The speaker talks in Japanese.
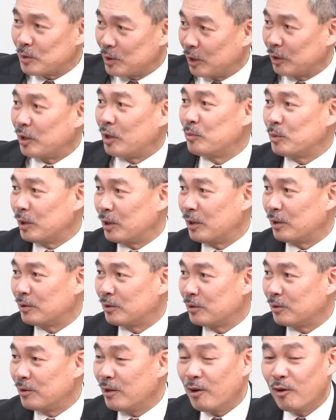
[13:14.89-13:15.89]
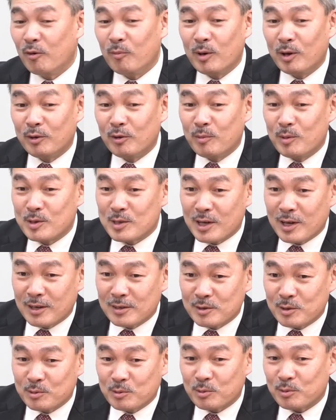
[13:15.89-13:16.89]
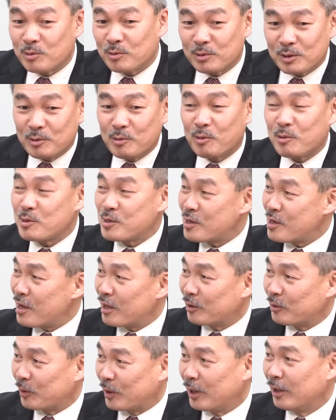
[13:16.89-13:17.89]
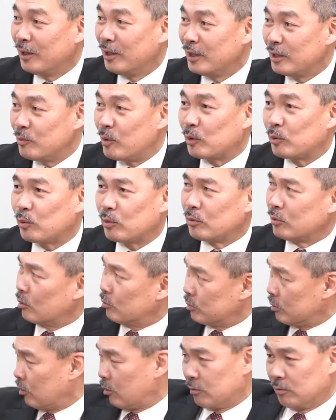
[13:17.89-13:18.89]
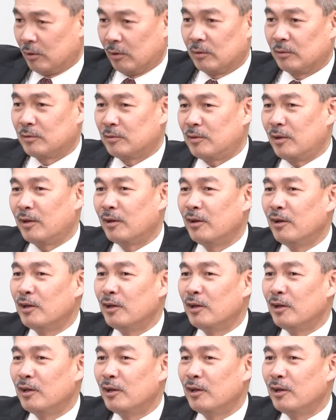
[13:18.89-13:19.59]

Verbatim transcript: 射程みたいになっててね、うん、お前の嫁さんちょっとよこせやとか言われた時にはふざけるなって